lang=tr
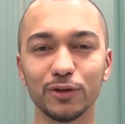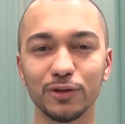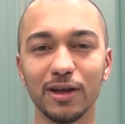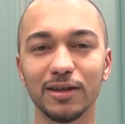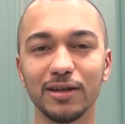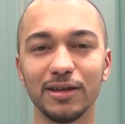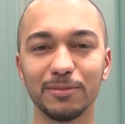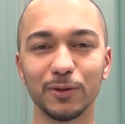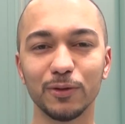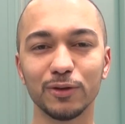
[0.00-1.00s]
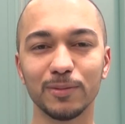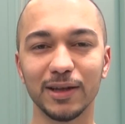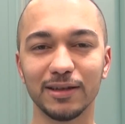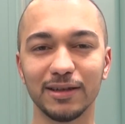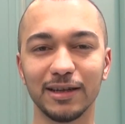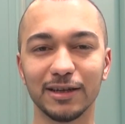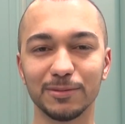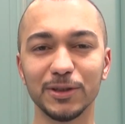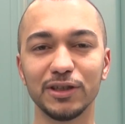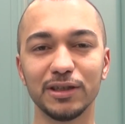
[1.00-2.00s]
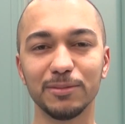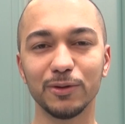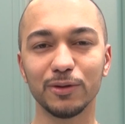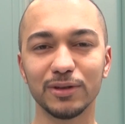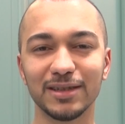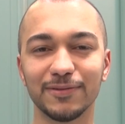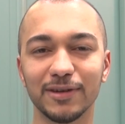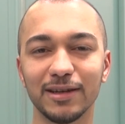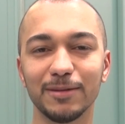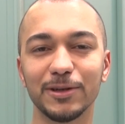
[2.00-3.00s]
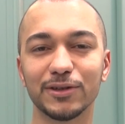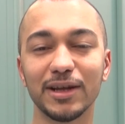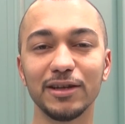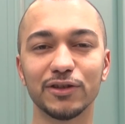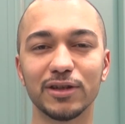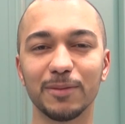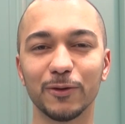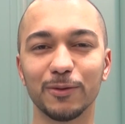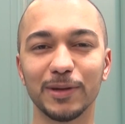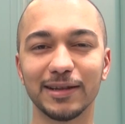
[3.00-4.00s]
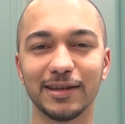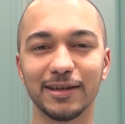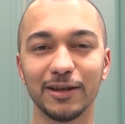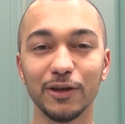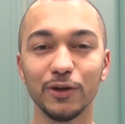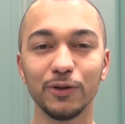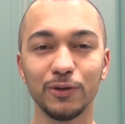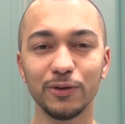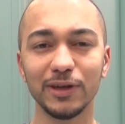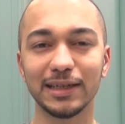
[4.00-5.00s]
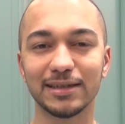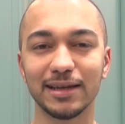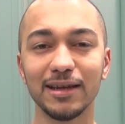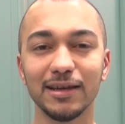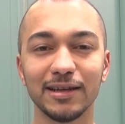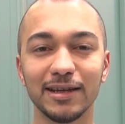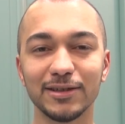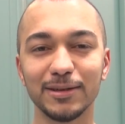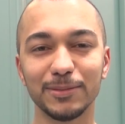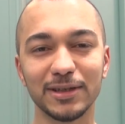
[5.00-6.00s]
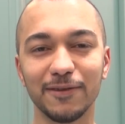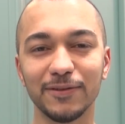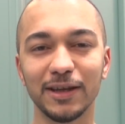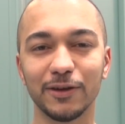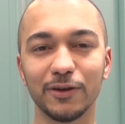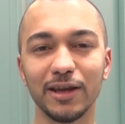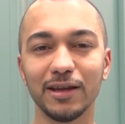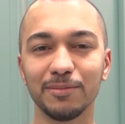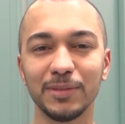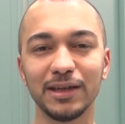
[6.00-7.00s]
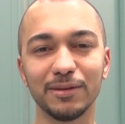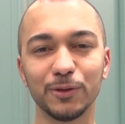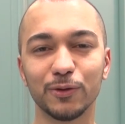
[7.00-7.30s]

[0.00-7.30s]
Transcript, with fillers: şu anda 29 bandını geçmiş 29.055'ten işlem görmektedir. Euro ise geçtiğimiz haftaya göre bir 20